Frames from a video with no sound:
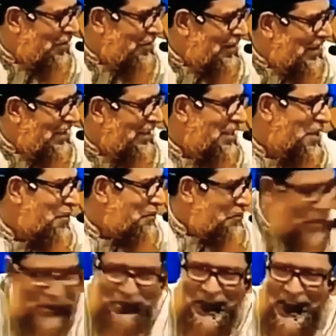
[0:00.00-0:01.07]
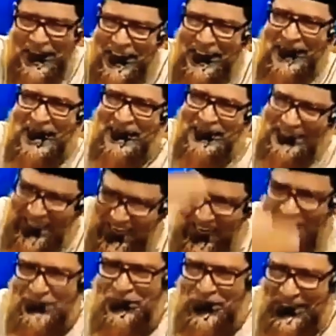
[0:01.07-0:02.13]
না করে বসায় রেখে নিজের
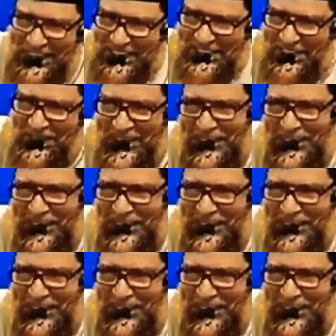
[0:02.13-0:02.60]
কাজ করে যাচ্ছে